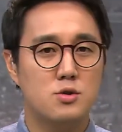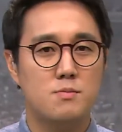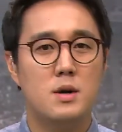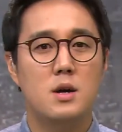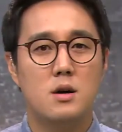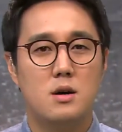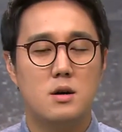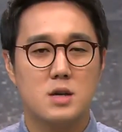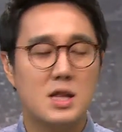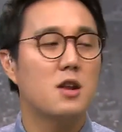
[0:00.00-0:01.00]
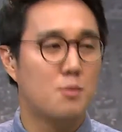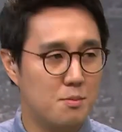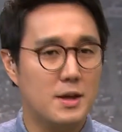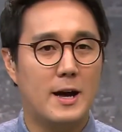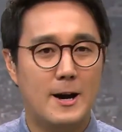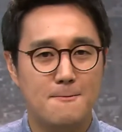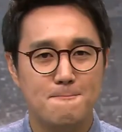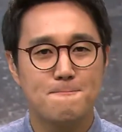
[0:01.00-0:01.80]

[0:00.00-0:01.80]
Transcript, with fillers: 좀 어, 기다려봅니다. 음,